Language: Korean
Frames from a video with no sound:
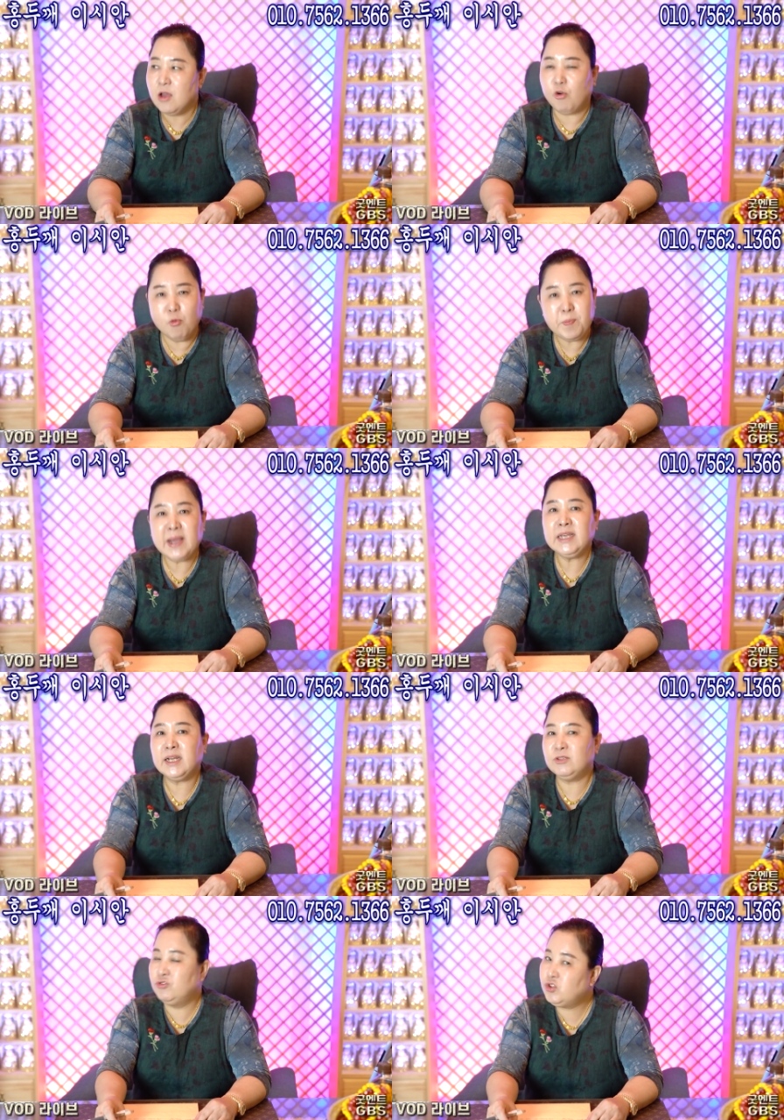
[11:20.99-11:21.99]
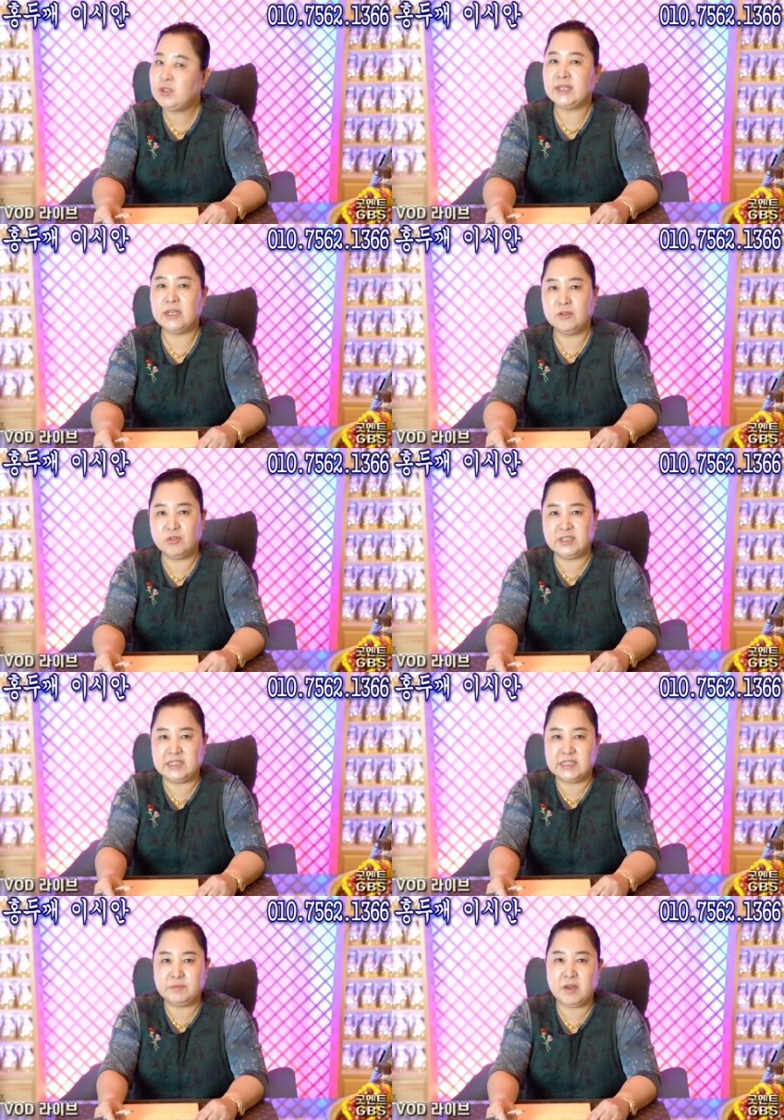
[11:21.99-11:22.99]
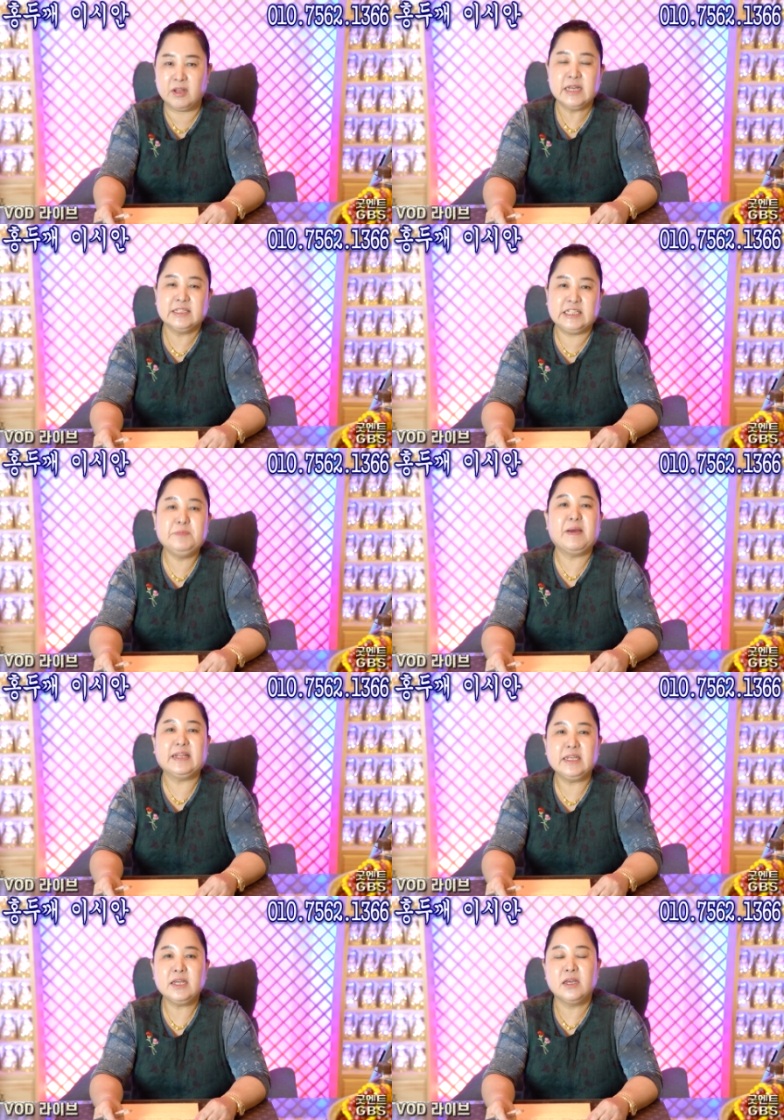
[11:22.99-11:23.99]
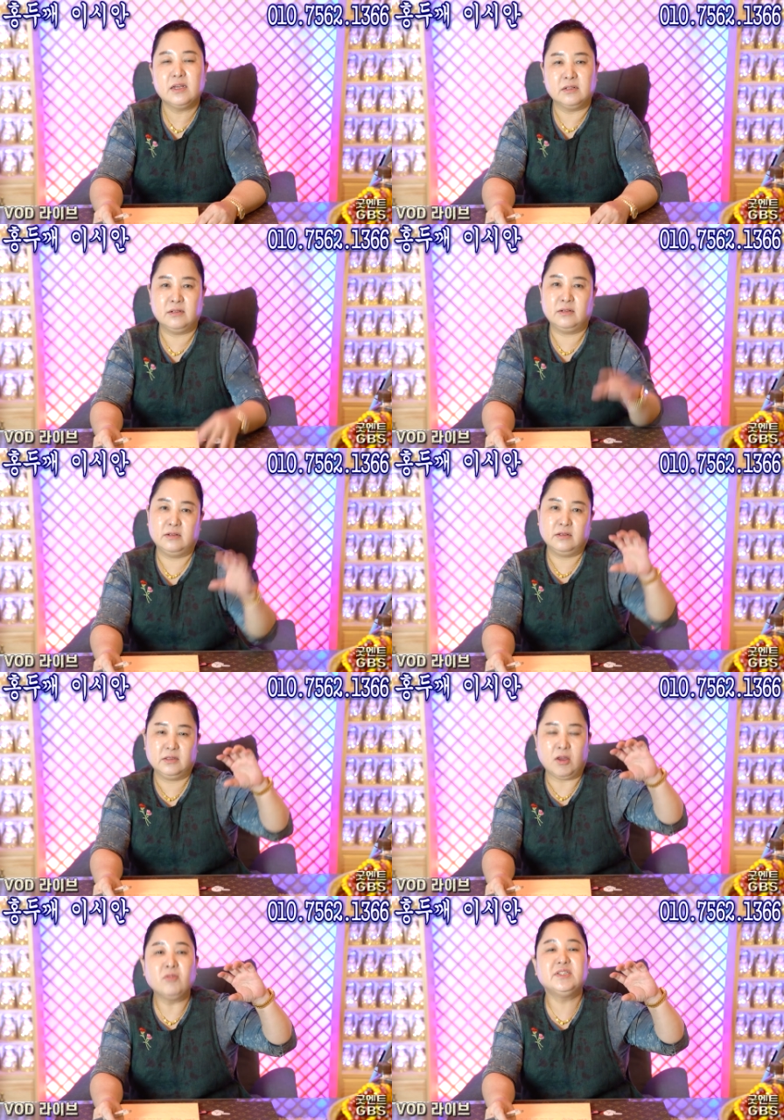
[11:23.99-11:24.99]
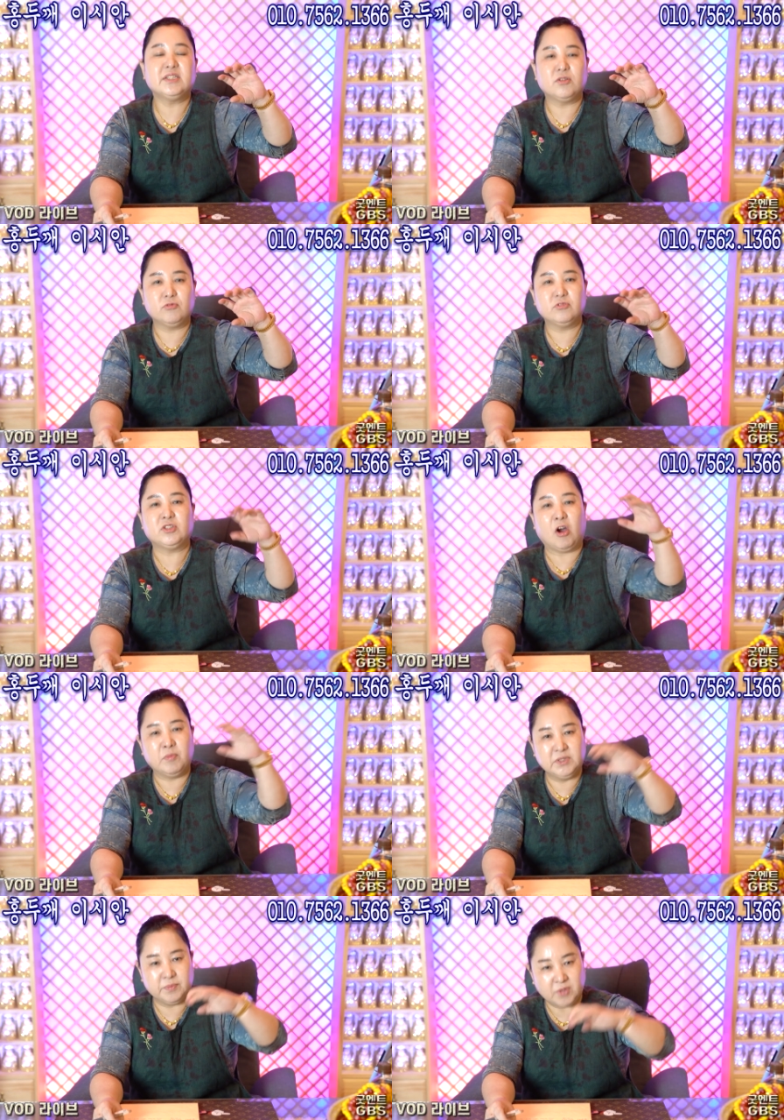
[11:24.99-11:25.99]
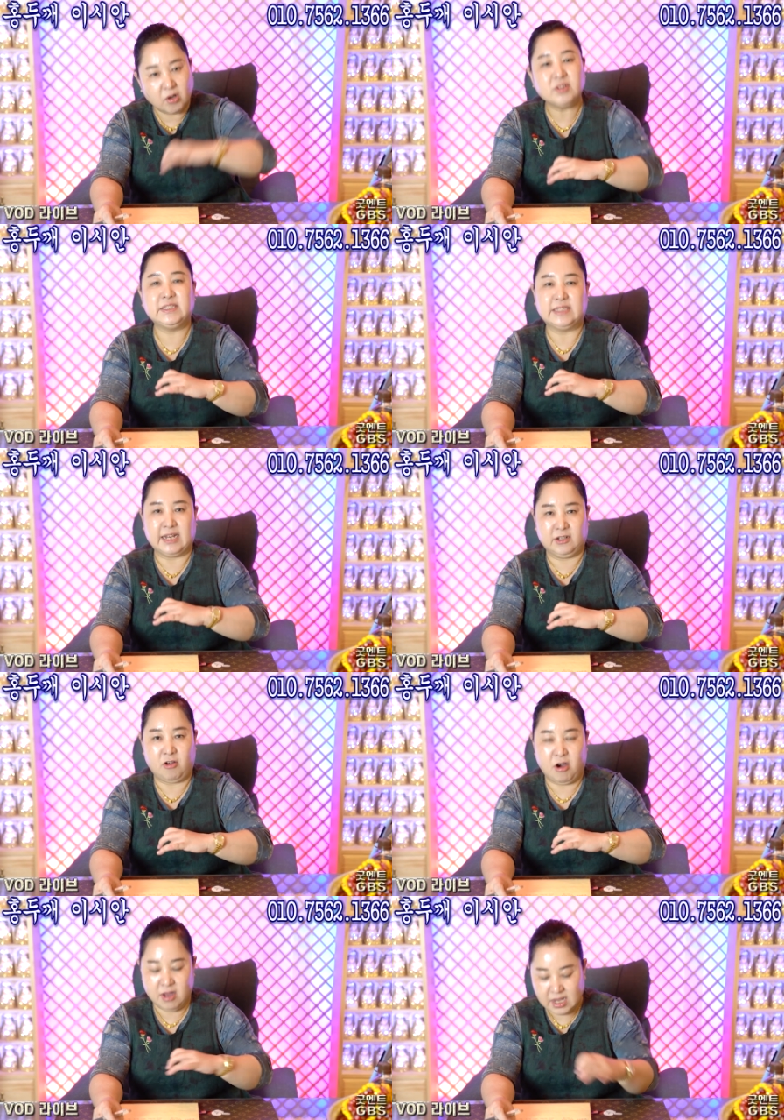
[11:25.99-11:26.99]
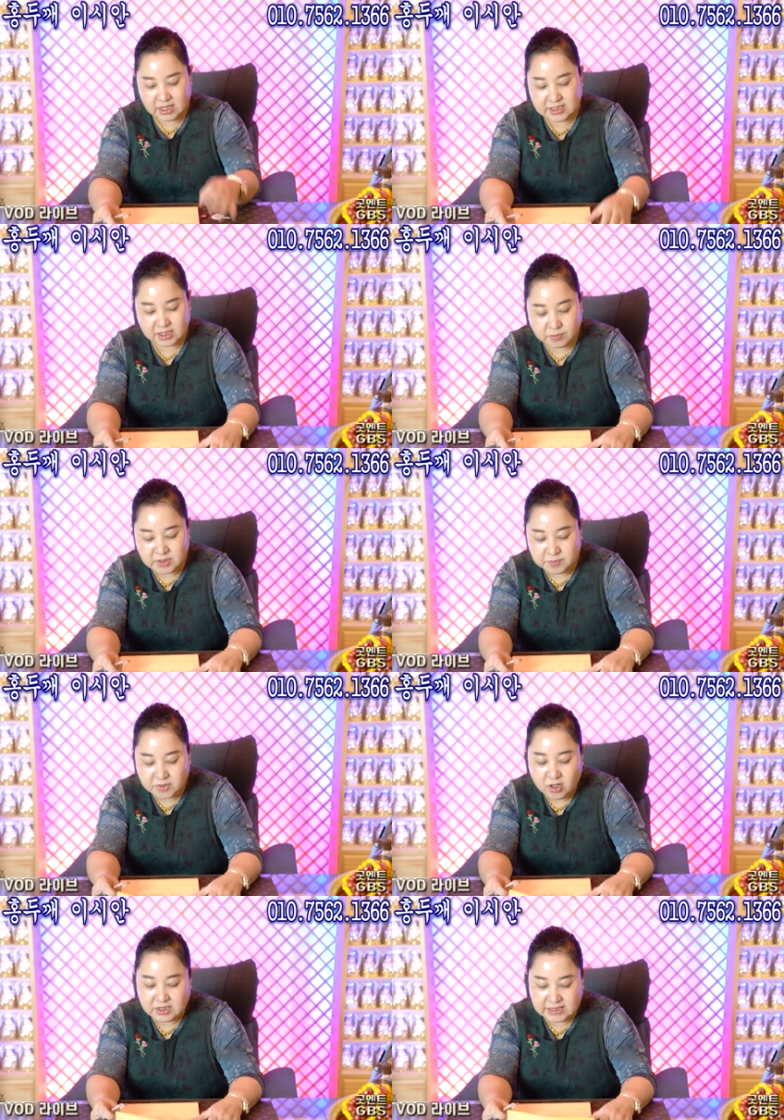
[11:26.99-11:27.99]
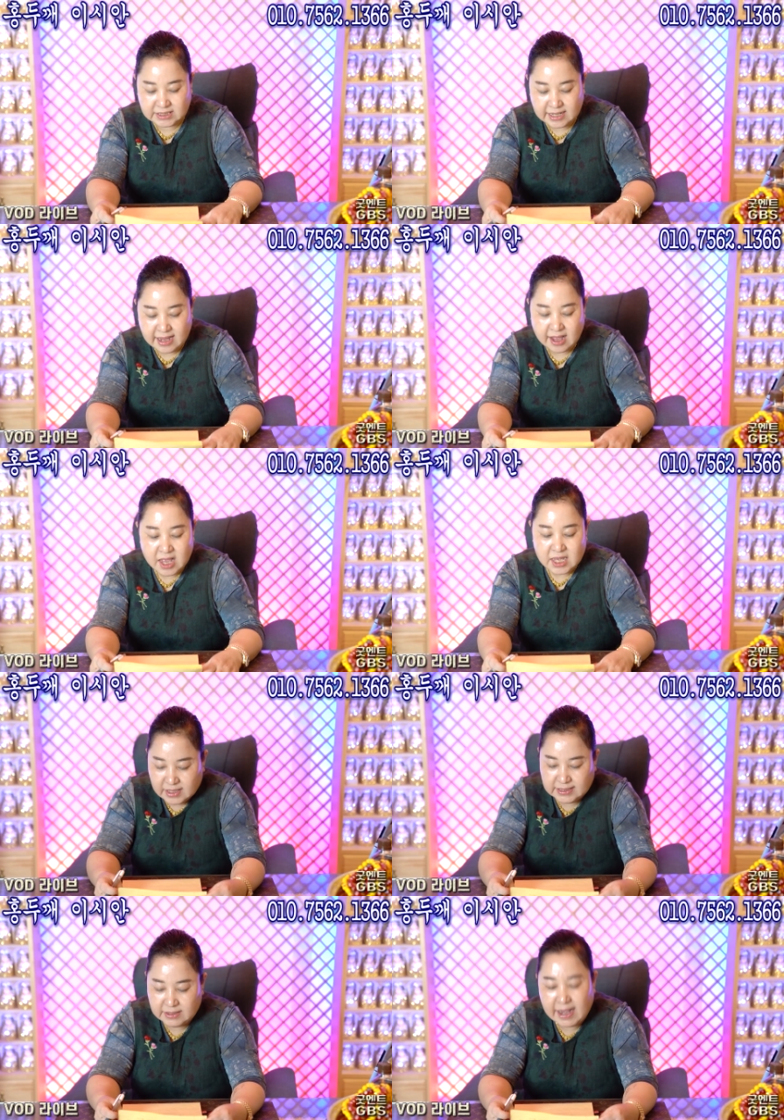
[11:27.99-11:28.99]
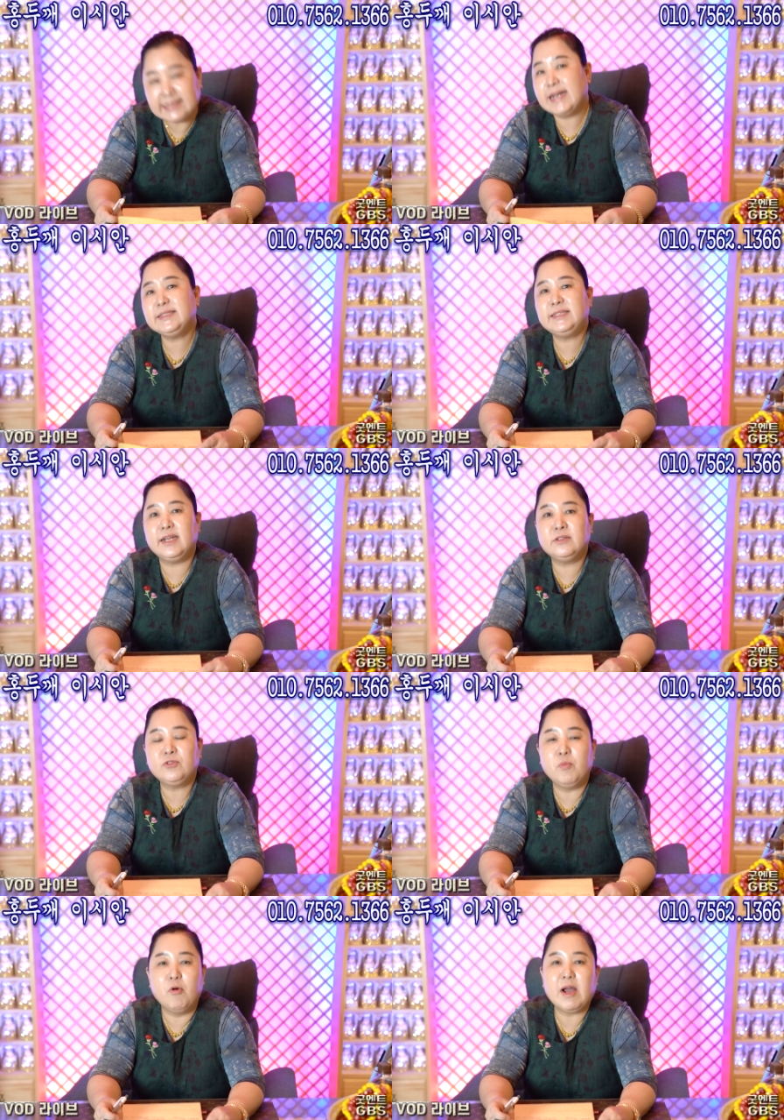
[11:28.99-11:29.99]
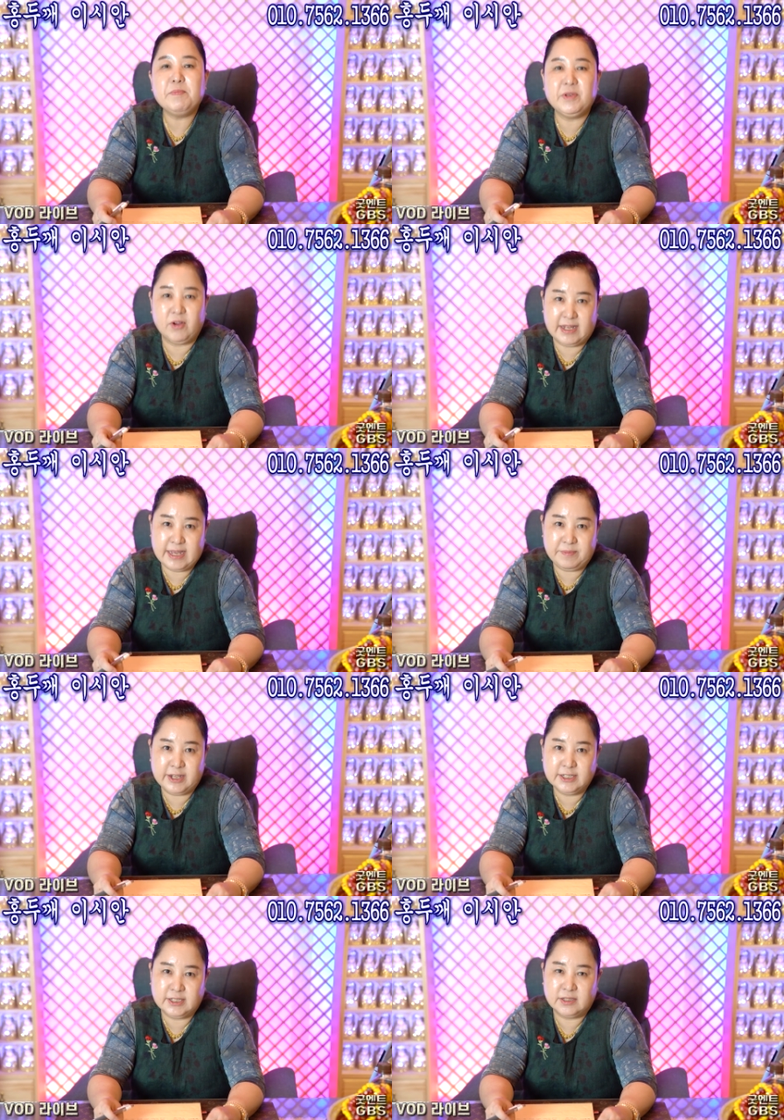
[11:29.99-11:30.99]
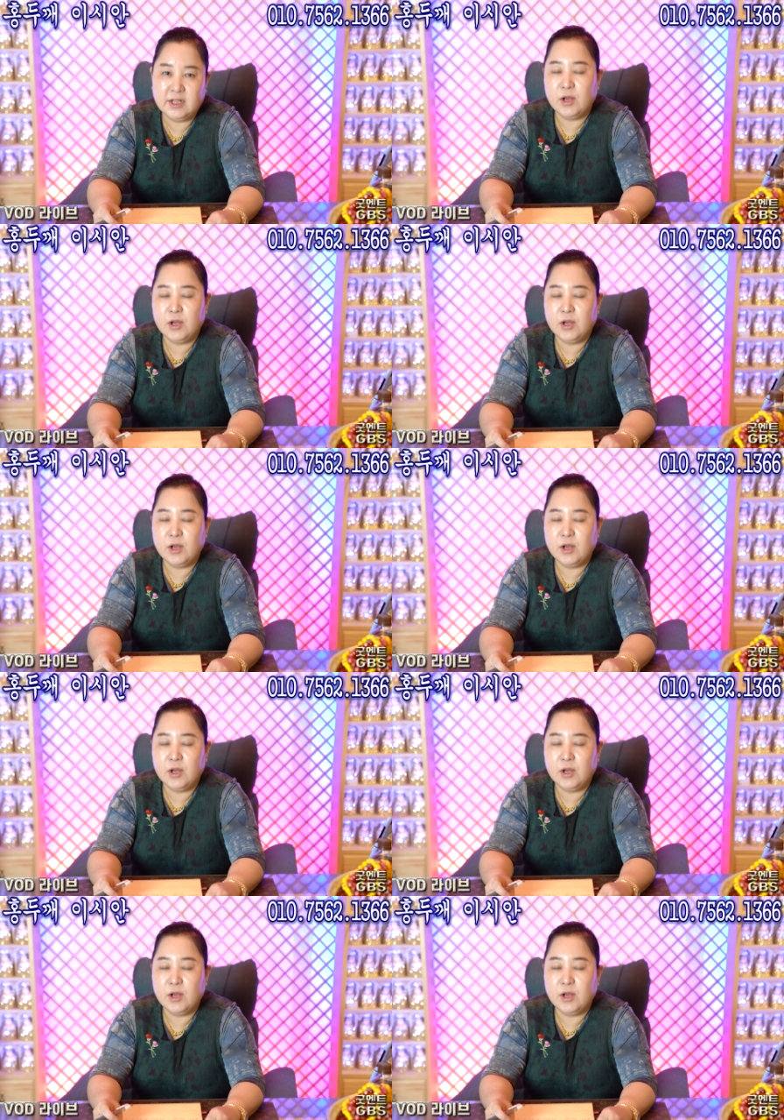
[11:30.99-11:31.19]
곰팡이나 누수가 되는 곳이 있으면 집안이 어, 경제적으로 점점 떨어진다는 거. 그래서 점점 떨어지니까 이 화장실에는 또 뭐가 필요하냐면은